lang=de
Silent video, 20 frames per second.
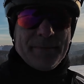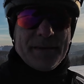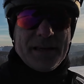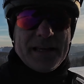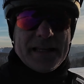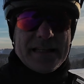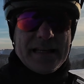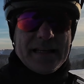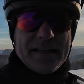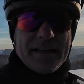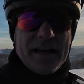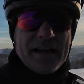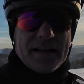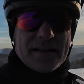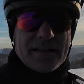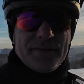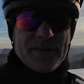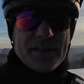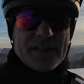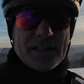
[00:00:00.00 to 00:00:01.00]
äh, dann
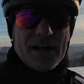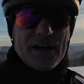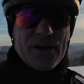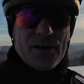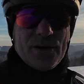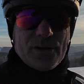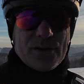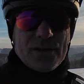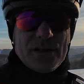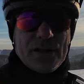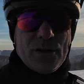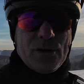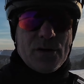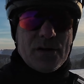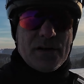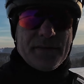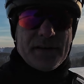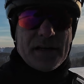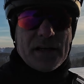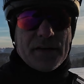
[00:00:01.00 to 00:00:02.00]
aktiviert auch die
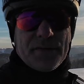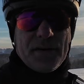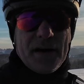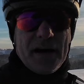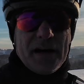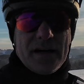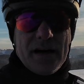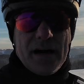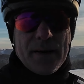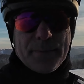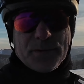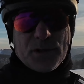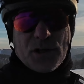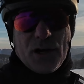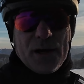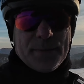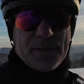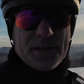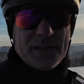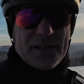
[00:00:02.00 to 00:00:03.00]
Glocke. Wenn ihr Fragen habt,
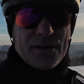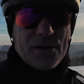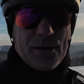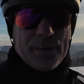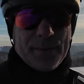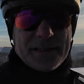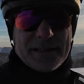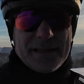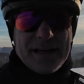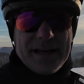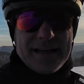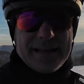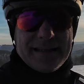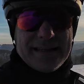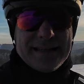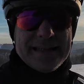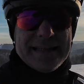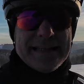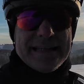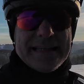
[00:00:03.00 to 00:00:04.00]
schreibt es in die
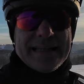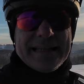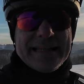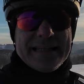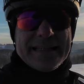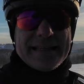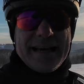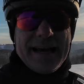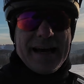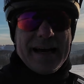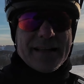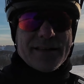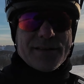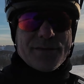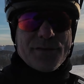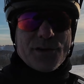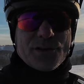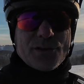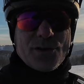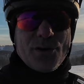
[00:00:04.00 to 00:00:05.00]
Kommentare. Ich
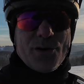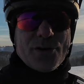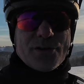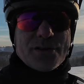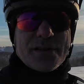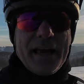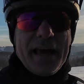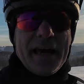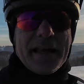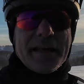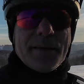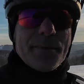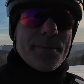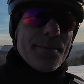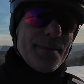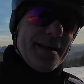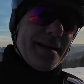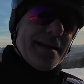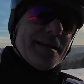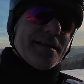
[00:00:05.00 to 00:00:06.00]
antworte euch gerne
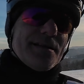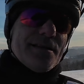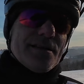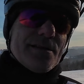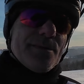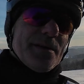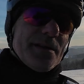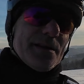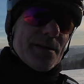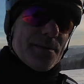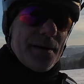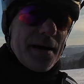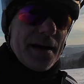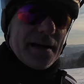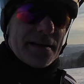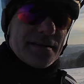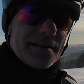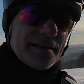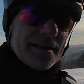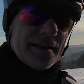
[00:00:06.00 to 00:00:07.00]
mindestens mit einem
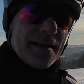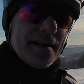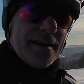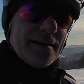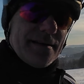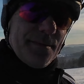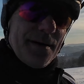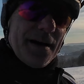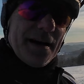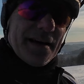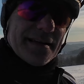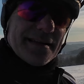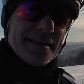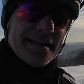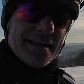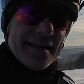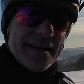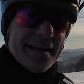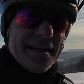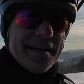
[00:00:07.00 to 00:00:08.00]
Herzchen. Das mache
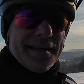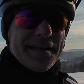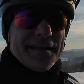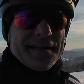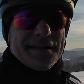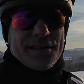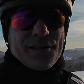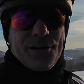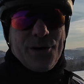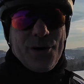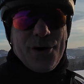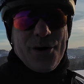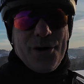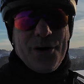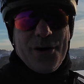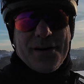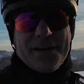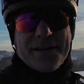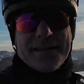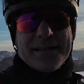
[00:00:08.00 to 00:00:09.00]
ich. So,
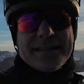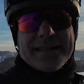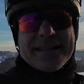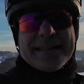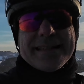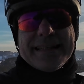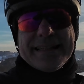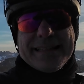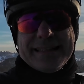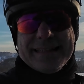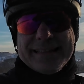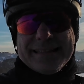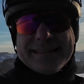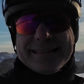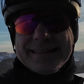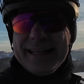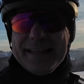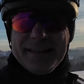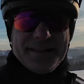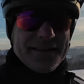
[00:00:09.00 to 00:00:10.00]
und äh,
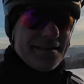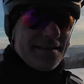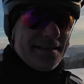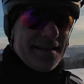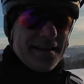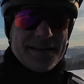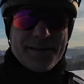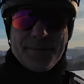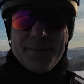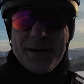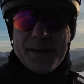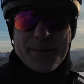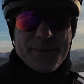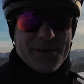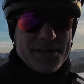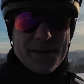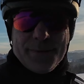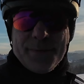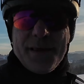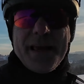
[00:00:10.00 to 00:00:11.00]
dann sage ich mal
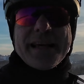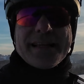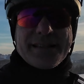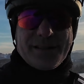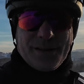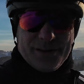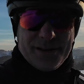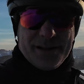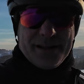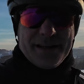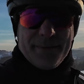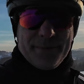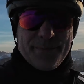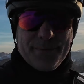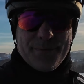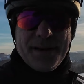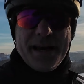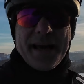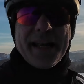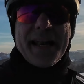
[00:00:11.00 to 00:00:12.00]
bis demnächst, euer
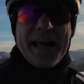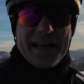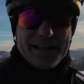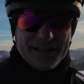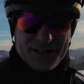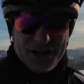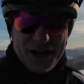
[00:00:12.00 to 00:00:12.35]
Captain Bernhard.